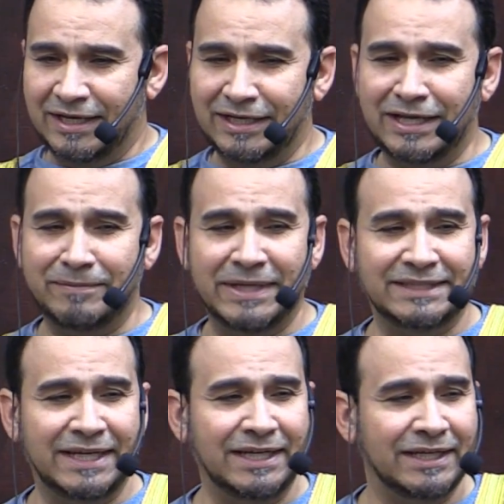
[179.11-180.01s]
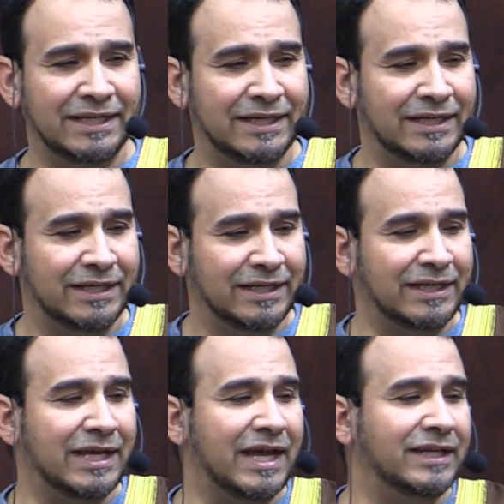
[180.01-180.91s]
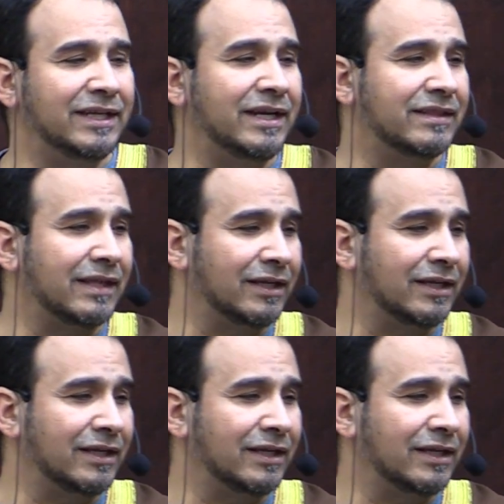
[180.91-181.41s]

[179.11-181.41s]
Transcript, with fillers: إلى متى إلى أن يرث